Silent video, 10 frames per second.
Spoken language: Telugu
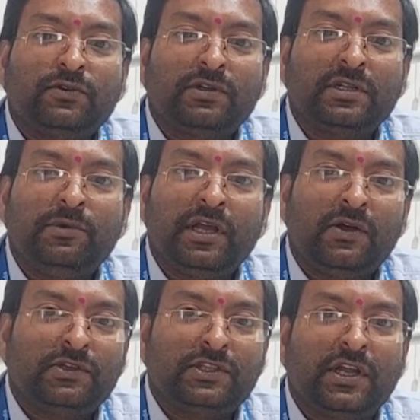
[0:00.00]
సోషల్ మీడియాలో
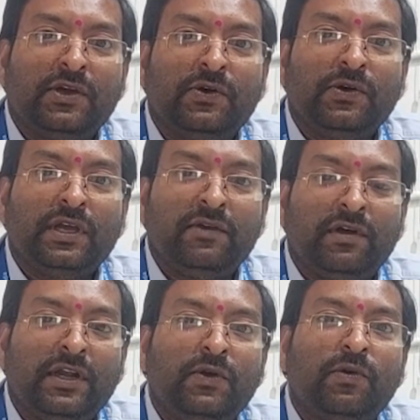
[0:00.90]
వస్తున్నాయో
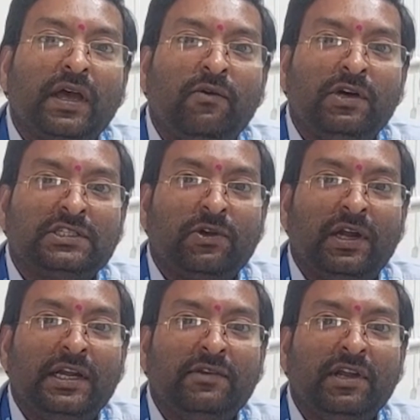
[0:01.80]
ఇవన్నీ కూడా
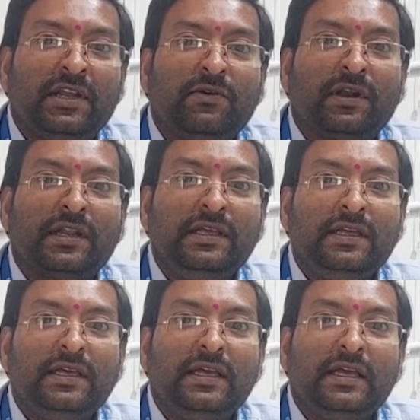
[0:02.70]
అవాస్తవాలండి ఇవన్నీ కూడాని
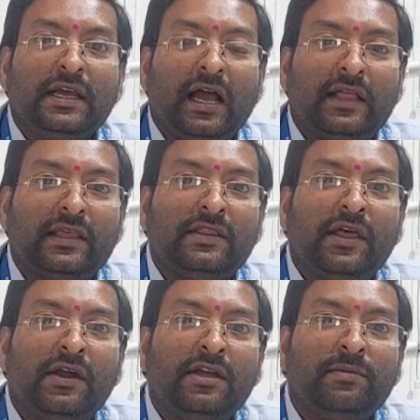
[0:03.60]

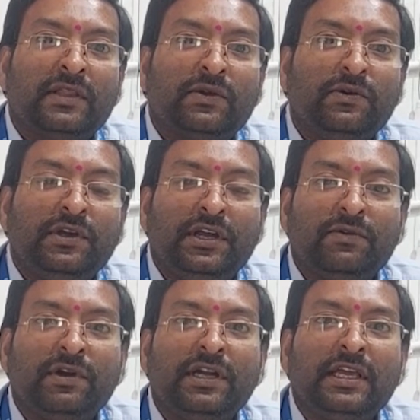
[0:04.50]
ఖాతాదారులకు మాత్రం
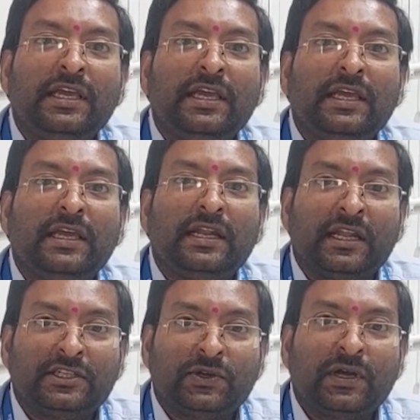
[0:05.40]
ఎటువంటి
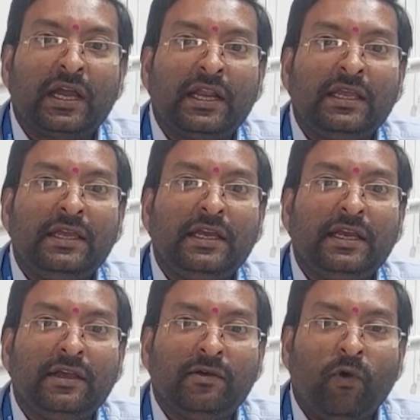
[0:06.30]
నష్టం కానీ
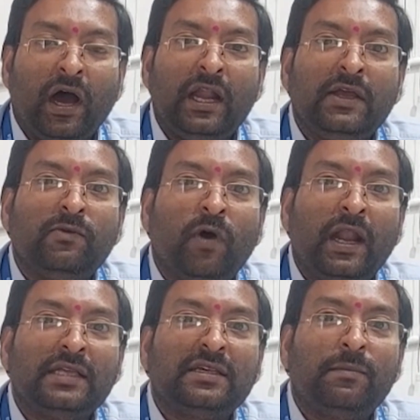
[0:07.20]
వాళ్ళు
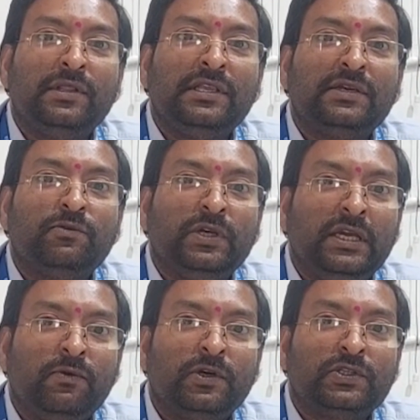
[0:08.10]
వాళ్ళకి సంబంధించి
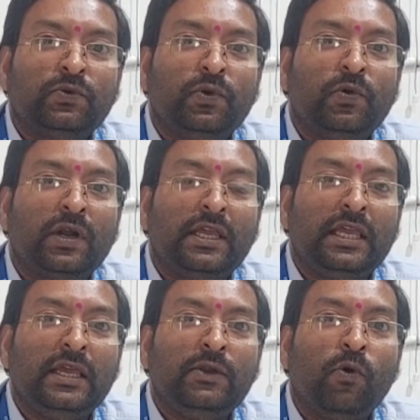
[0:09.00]
ఏ వస్తువులు కూడా
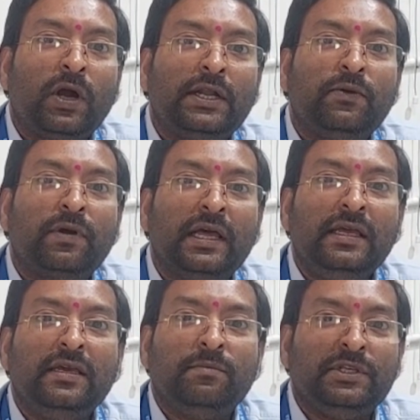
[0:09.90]
ఏ ఒక్కటి కూడా
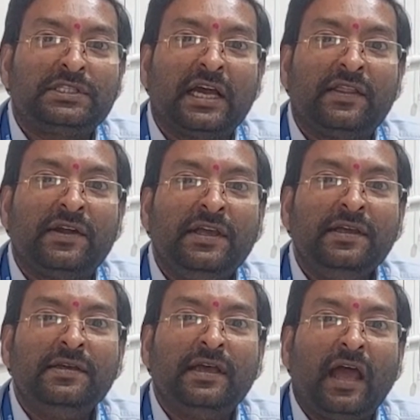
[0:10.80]
మిస్ కాదండి
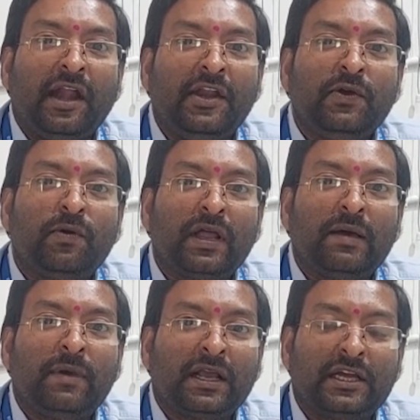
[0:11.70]
అన్నీ కూడా
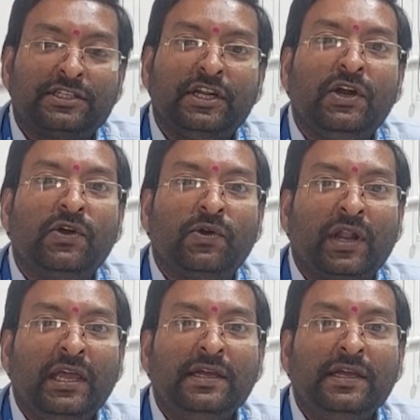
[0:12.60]
మన కస్టడీలోనే ఉన్నాయి